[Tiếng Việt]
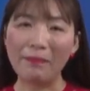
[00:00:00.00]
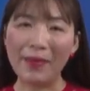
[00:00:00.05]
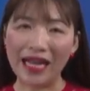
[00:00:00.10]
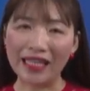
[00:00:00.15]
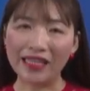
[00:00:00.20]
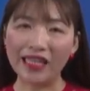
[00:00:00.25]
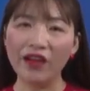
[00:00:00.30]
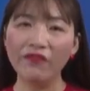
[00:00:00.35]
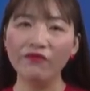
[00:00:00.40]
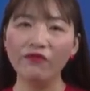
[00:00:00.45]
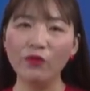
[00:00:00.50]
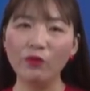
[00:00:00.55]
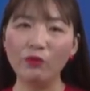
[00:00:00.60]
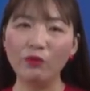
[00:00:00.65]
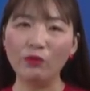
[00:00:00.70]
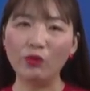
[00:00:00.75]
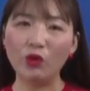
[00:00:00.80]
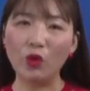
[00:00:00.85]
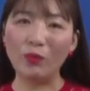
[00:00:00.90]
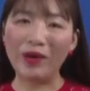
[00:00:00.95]
bạn thân
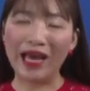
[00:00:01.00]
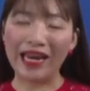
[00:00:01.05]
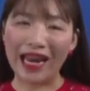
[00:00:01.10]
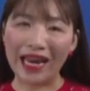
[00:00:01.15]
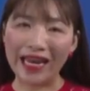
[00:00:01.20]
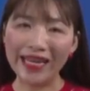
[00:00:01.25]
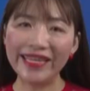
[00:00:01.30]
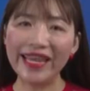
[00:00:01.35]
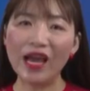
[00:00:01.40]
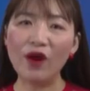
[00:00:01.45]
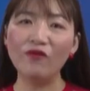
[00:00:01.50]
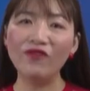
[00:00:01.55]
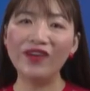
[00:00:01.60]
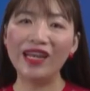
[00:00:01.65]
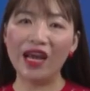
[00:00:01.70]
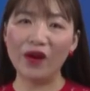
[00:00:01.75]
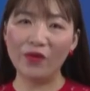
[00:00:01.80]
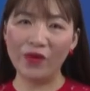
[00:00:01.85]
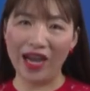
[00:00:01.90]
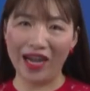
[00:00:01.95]
Phùng cũng đã đánh nhau
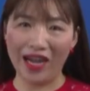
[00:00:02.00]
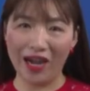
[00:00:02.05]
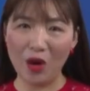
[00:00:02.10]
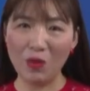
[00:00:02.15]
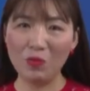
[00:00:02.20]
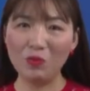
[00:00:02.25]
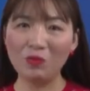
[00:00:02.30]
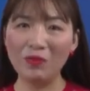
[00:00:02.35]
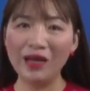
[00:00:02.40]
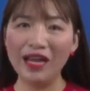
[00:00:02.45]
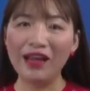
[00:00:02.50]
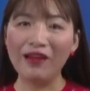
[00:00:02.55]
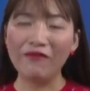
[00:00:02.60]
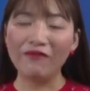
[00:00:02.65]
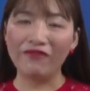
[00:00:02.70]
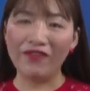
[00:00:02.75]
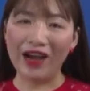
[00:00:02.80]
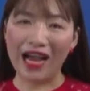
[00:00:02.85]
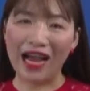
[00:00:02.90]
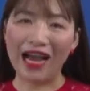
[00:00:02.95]
với lão đàn ông
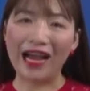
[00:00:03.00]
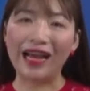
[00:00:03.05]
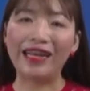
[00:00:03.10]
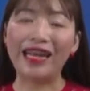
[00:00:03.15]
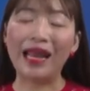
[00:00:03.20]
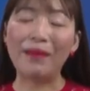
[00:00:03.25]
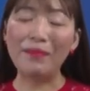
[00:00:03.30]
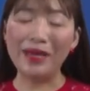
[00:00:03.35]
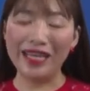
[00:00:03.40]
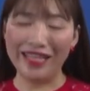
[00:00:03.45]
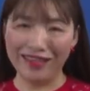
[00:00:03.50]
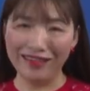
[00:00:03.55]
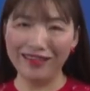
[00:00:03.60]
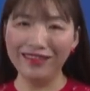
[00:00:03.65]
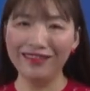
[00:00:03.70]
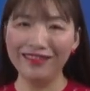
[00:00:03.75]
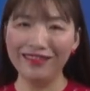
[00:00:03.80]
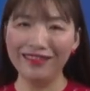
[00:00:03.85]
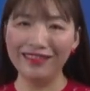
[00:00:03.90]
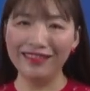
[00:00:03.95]
và đã bị
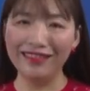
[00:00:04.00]
thương